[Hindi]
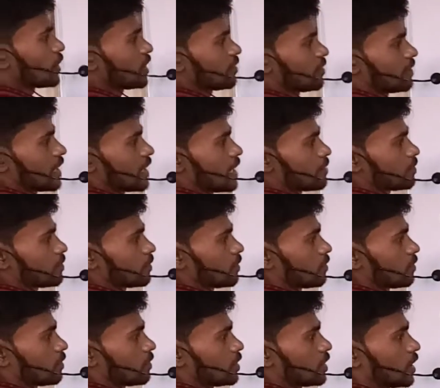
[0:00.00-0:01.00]
फाइव
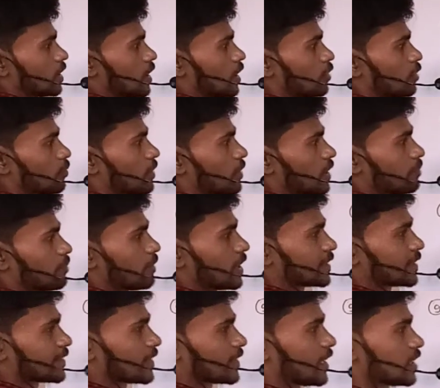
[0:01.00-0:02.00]
अनुपात
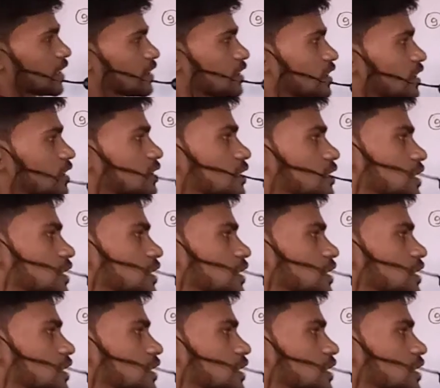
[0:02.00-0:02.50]
पाँच घात तीन जी